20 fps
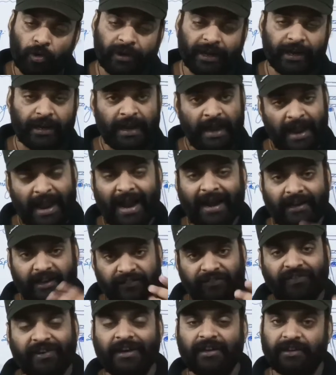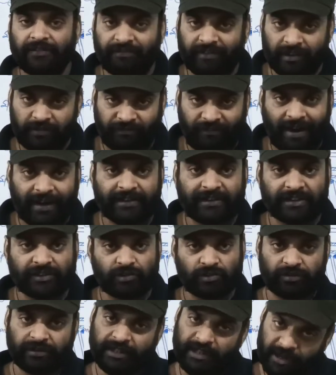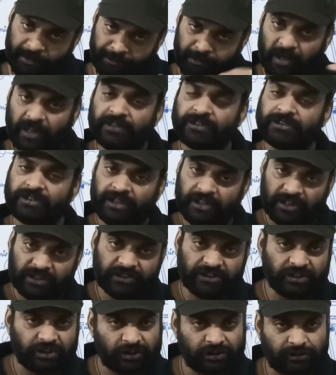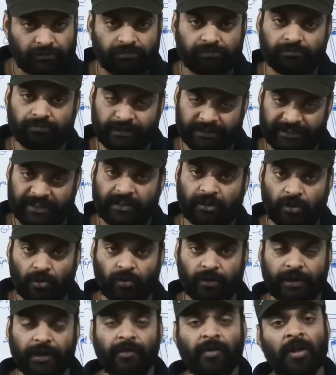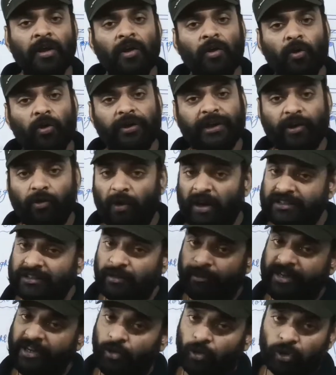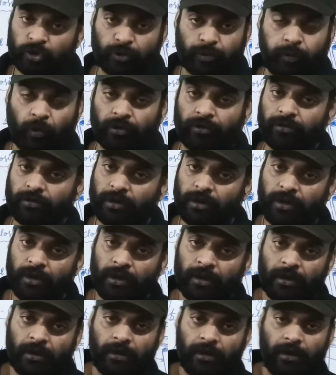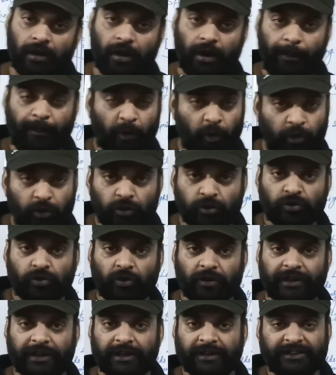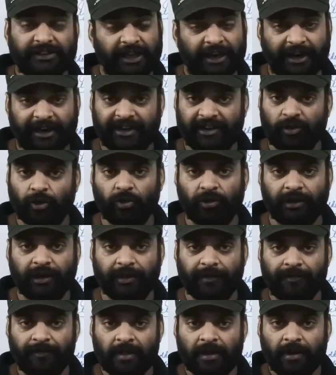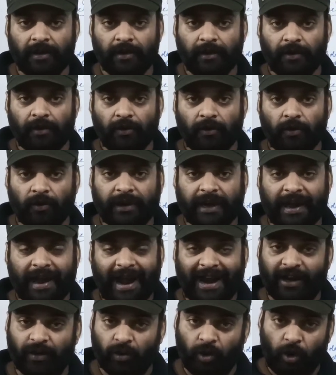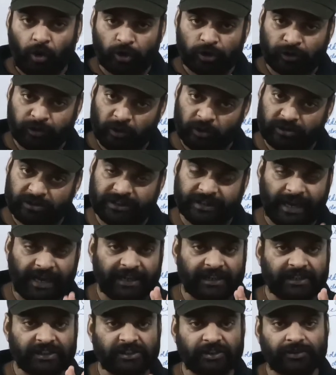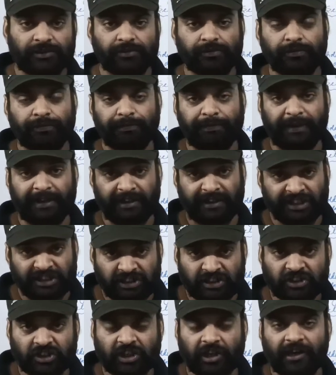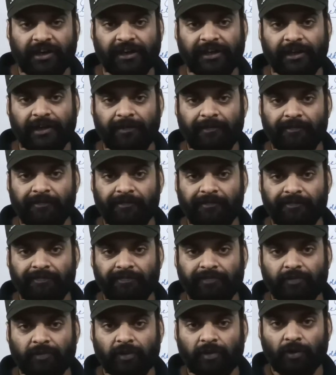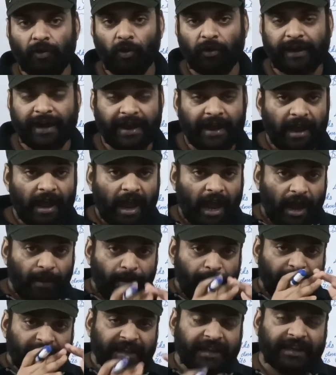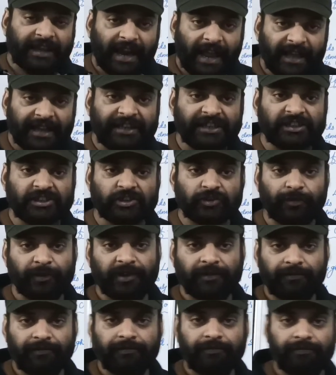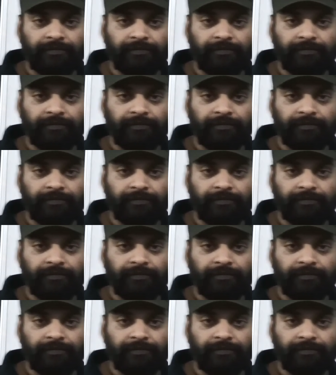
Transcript: ओके एंड डिफरेंट डिफरेंट फैक्टर्स होते हैं आप लास्ट के लेक्चर्स में देखे होंगे ओके okay, से हमारी हॉटस्पॉट प्रोड्यूस uh, हो रही है जनरेट हो रही है ओके okay, एंड वो हॉटस्पॉट्स क्रैंकेस पे रीच कर रही है ओके okay, अब हमारी क्रैंकेस में